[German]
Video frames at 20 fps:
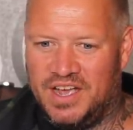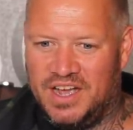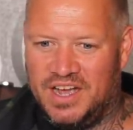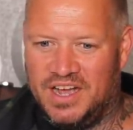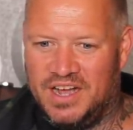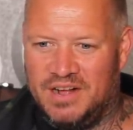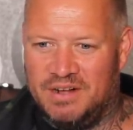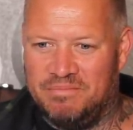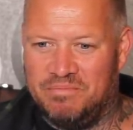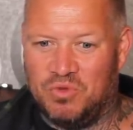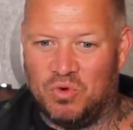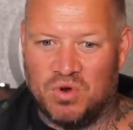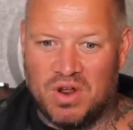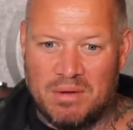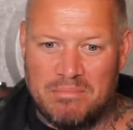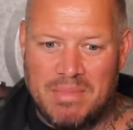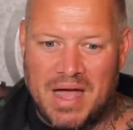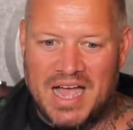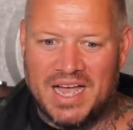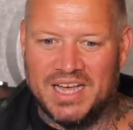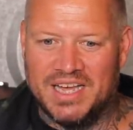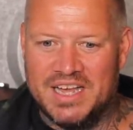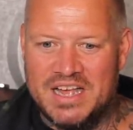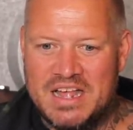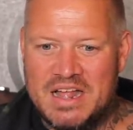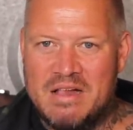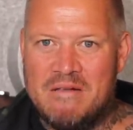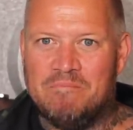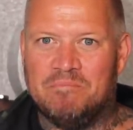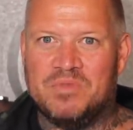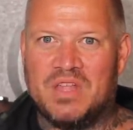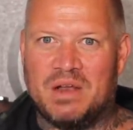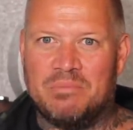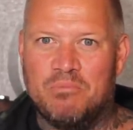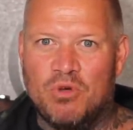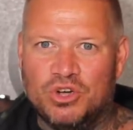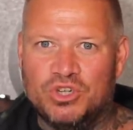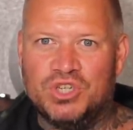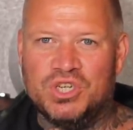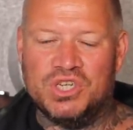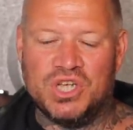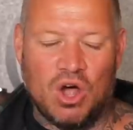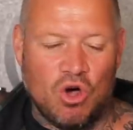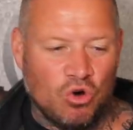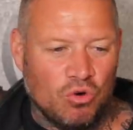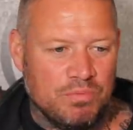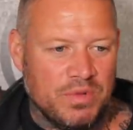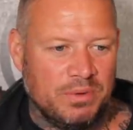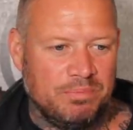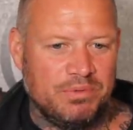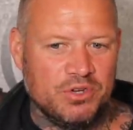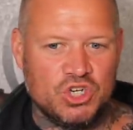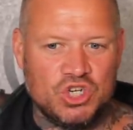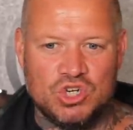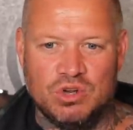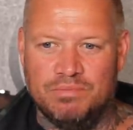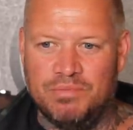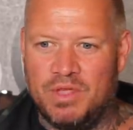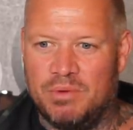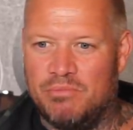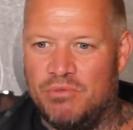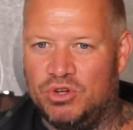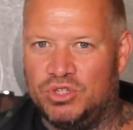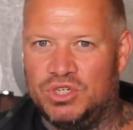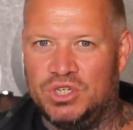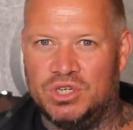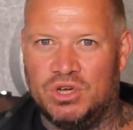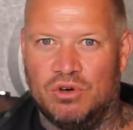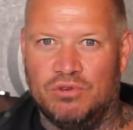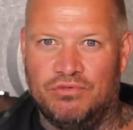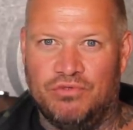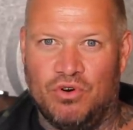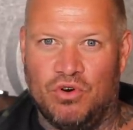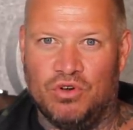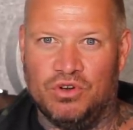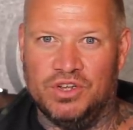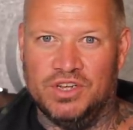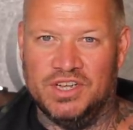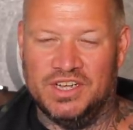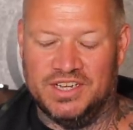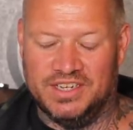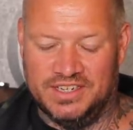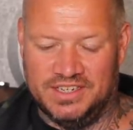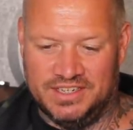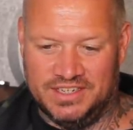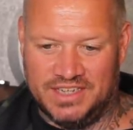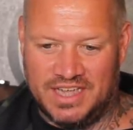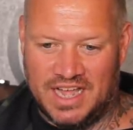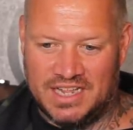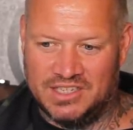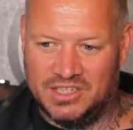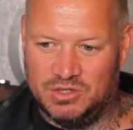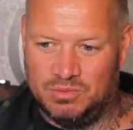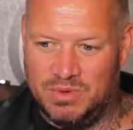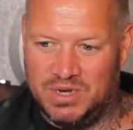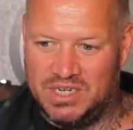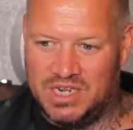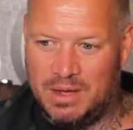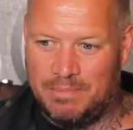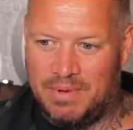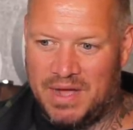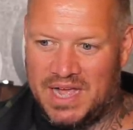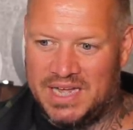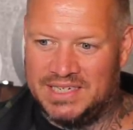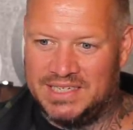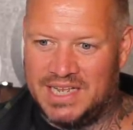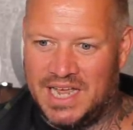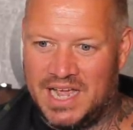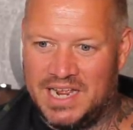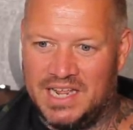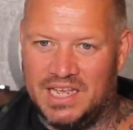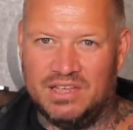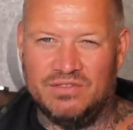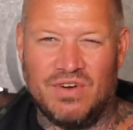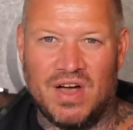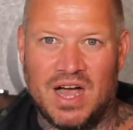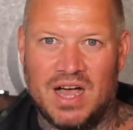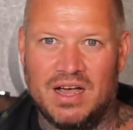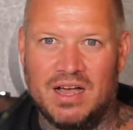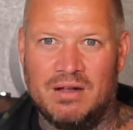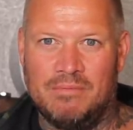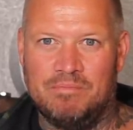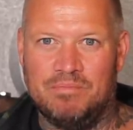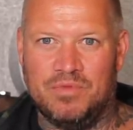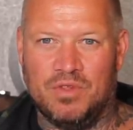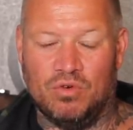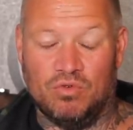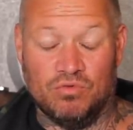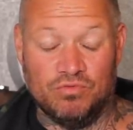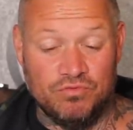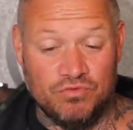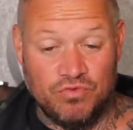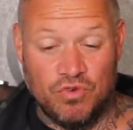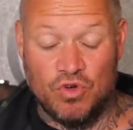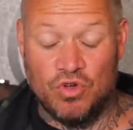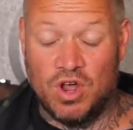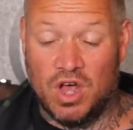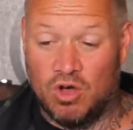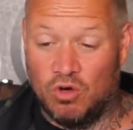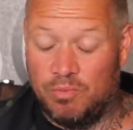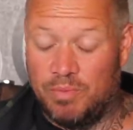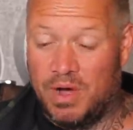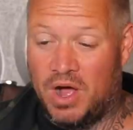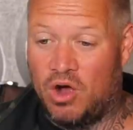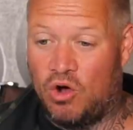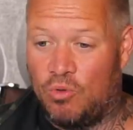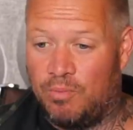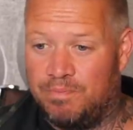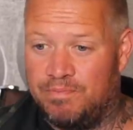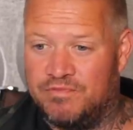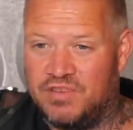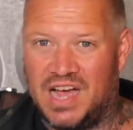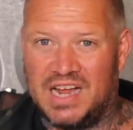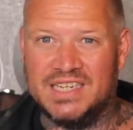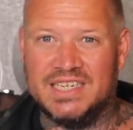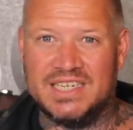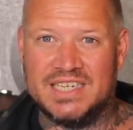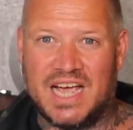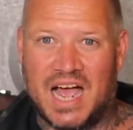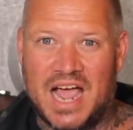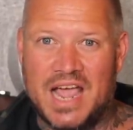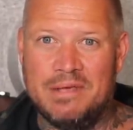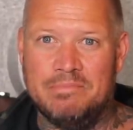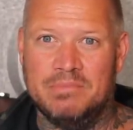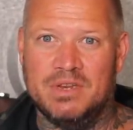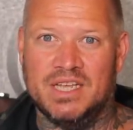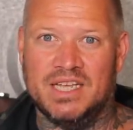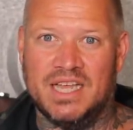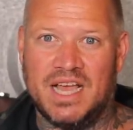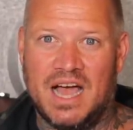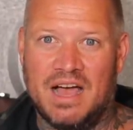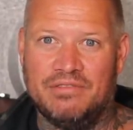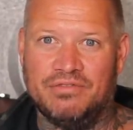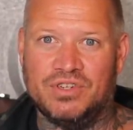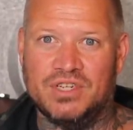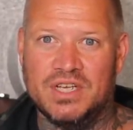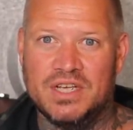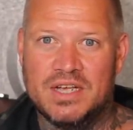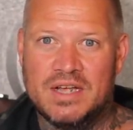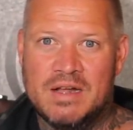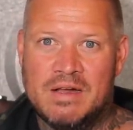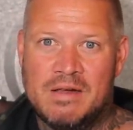ähm, oder mache, dann möchte ich auch mitbestimmen, dann möchte ich auch vorne ganz mit dabei sein. Ich war und würde auch behaupten, war die treibende Kraft